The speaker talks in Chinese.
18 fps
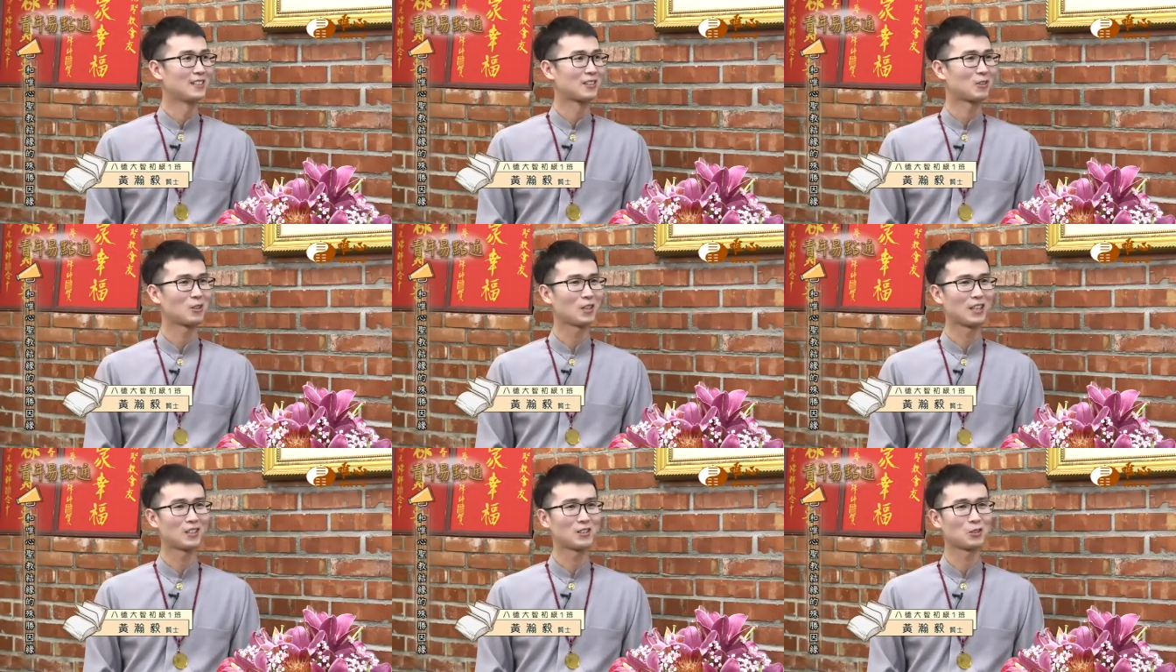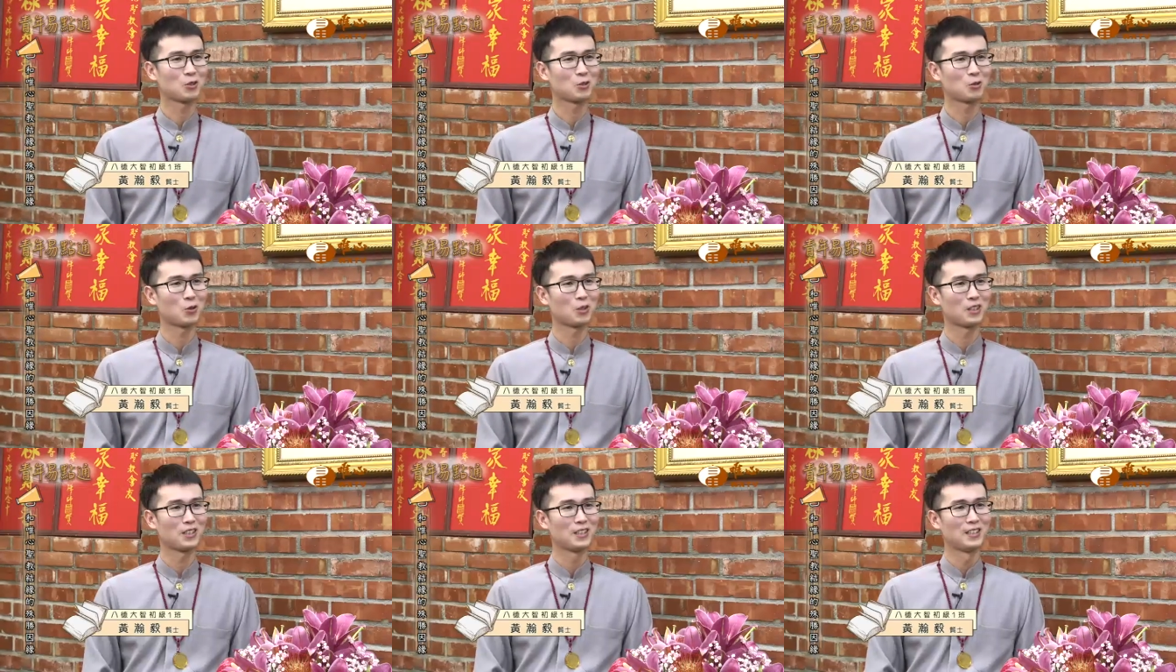所以他就
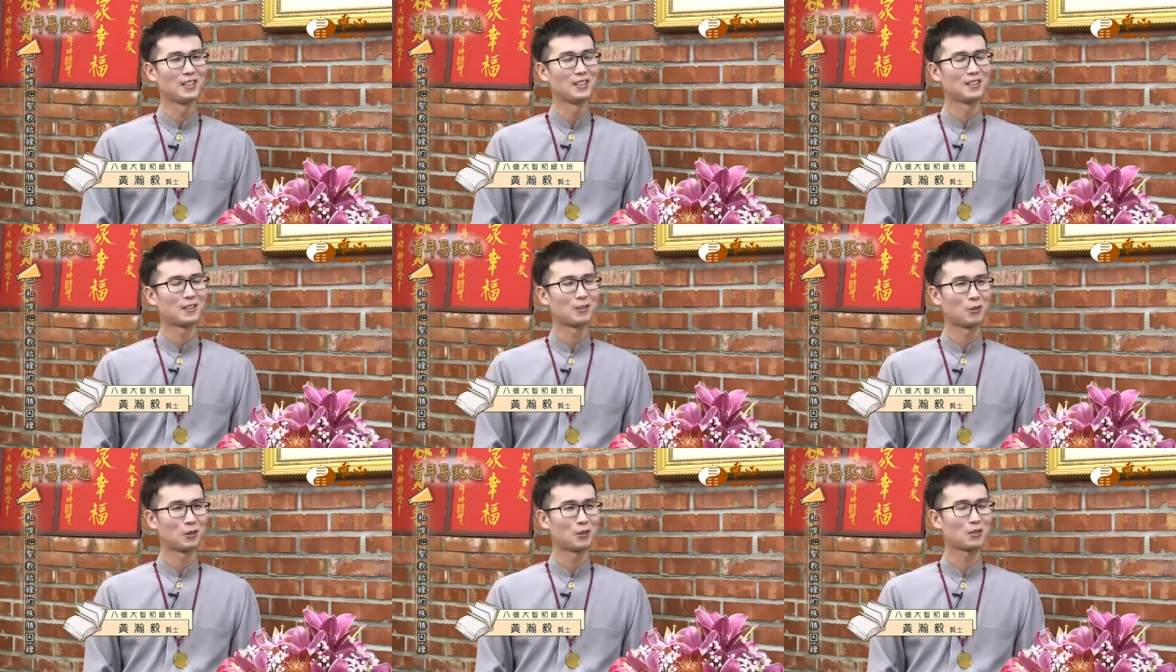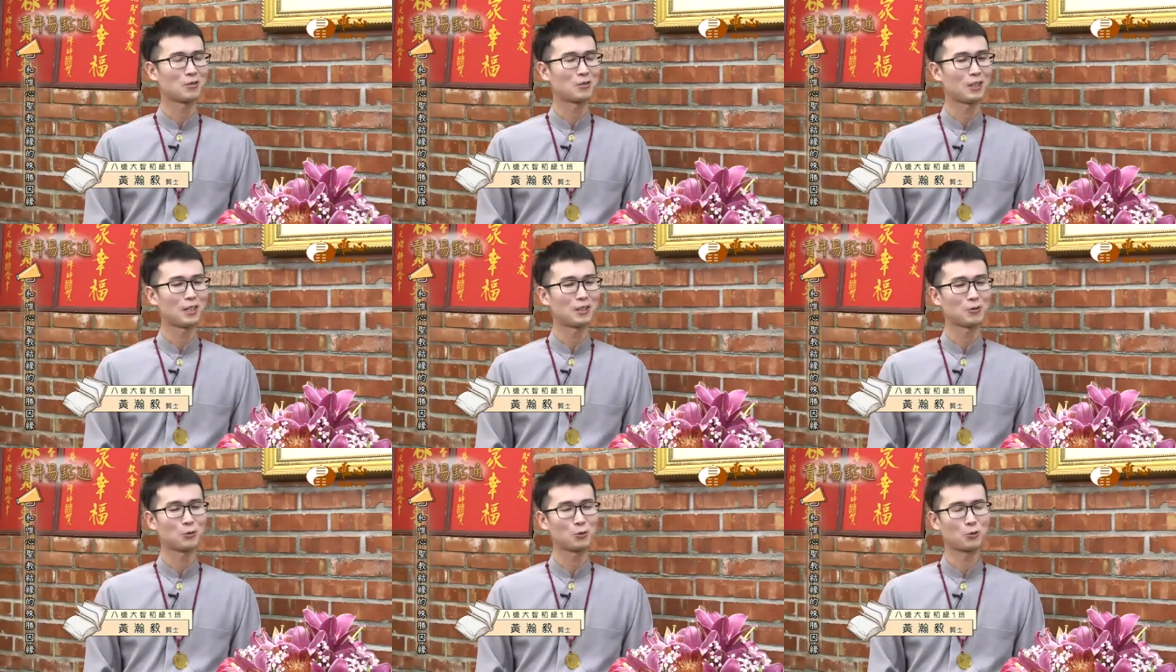说，对，所以
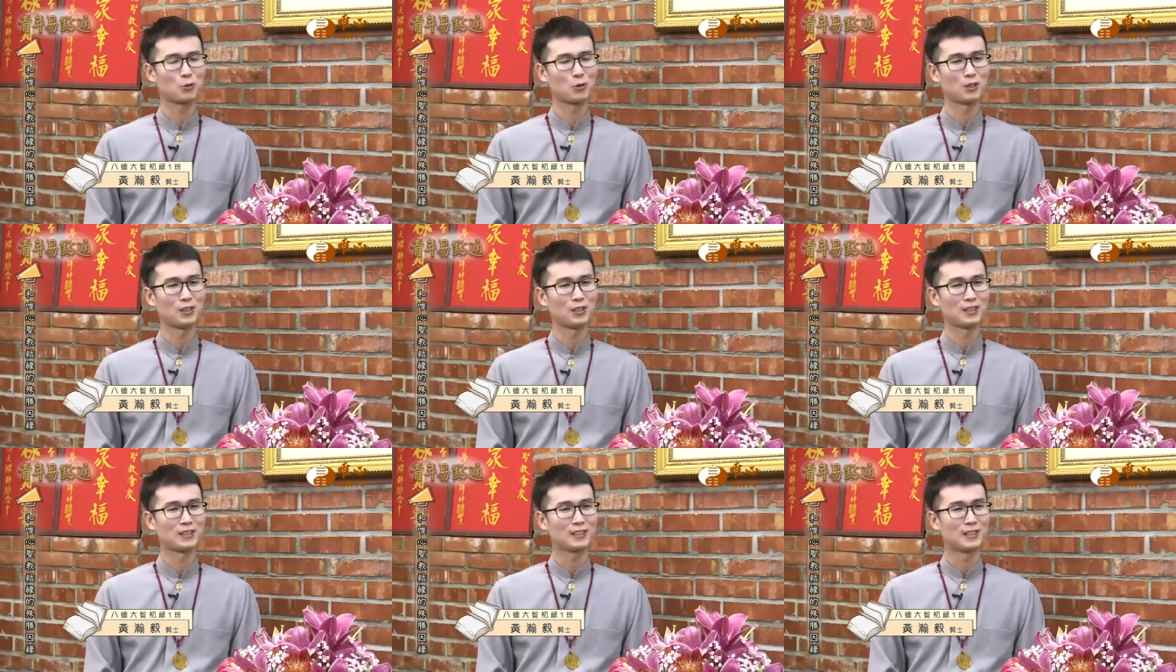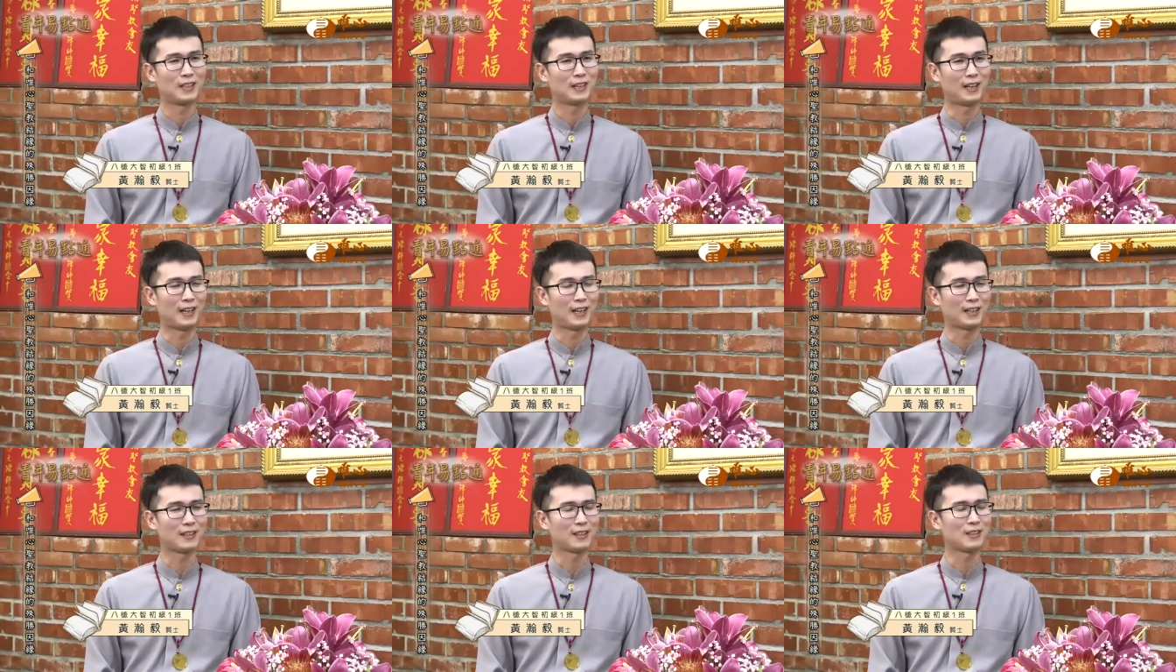他就说，
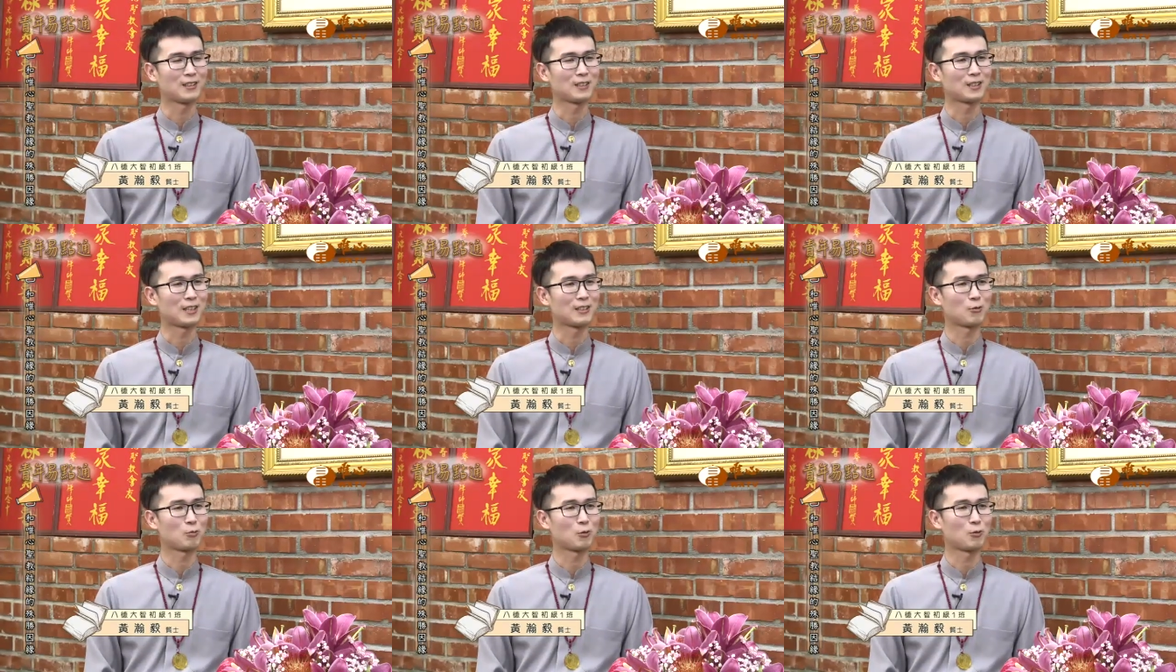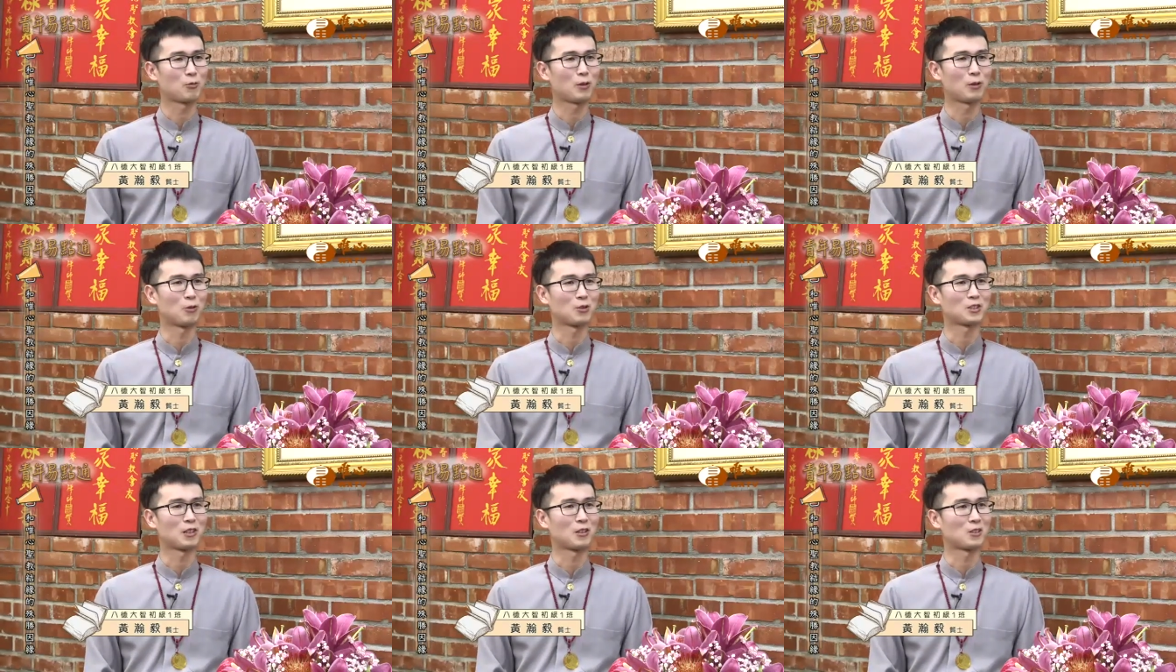啊，那你在这边
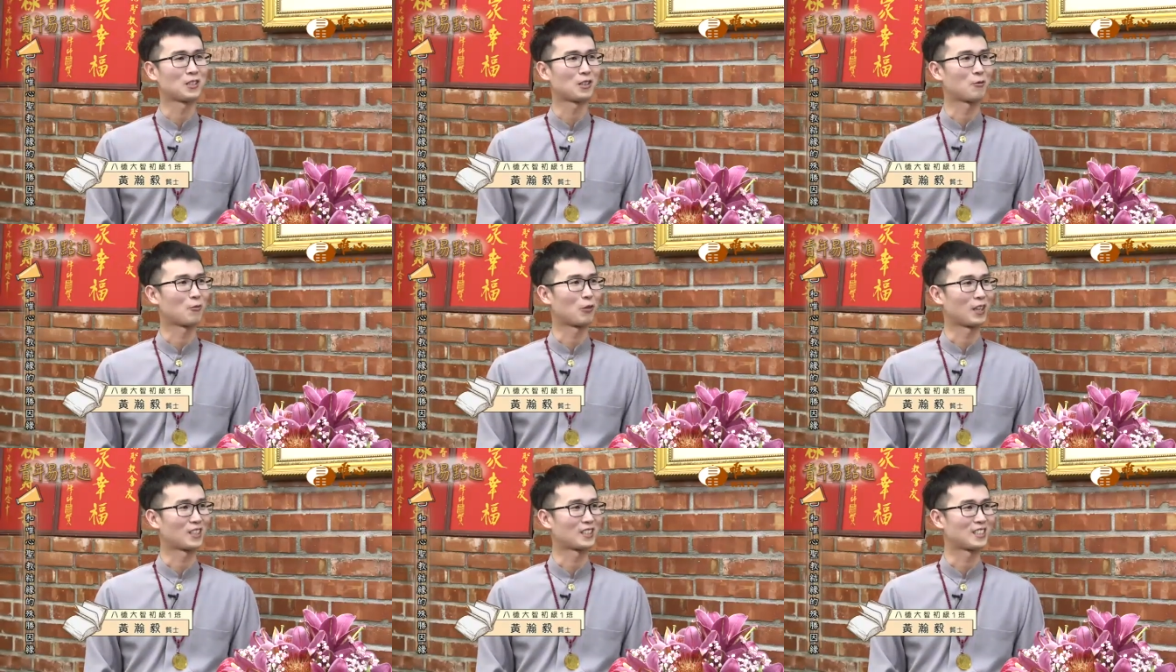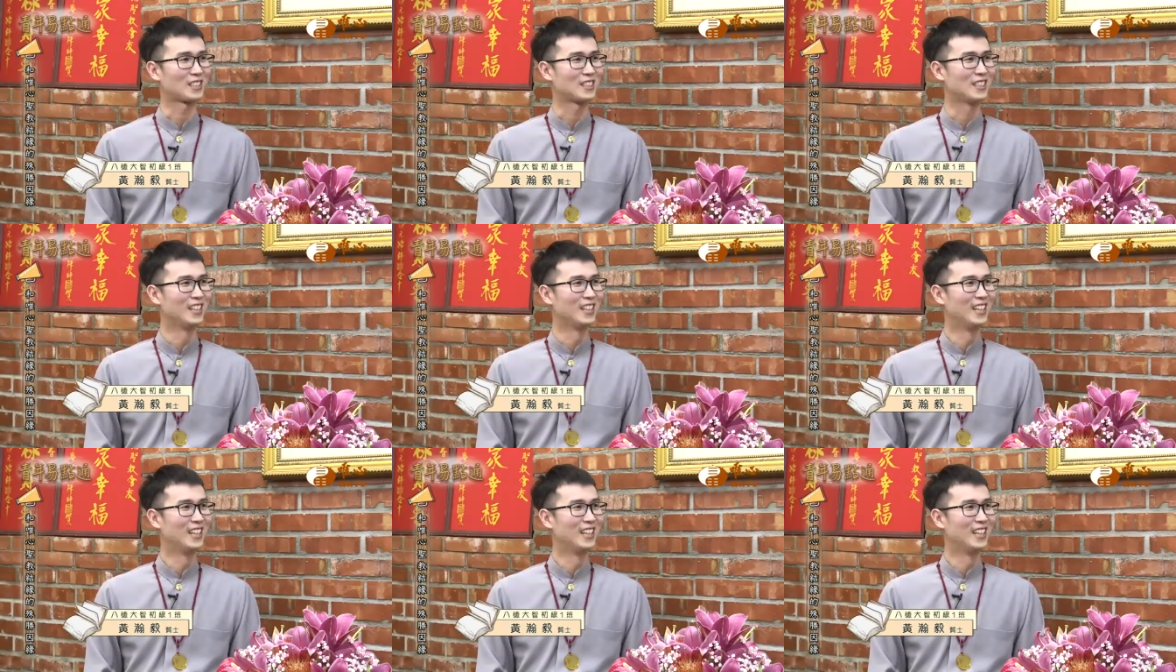帮我找一间房子。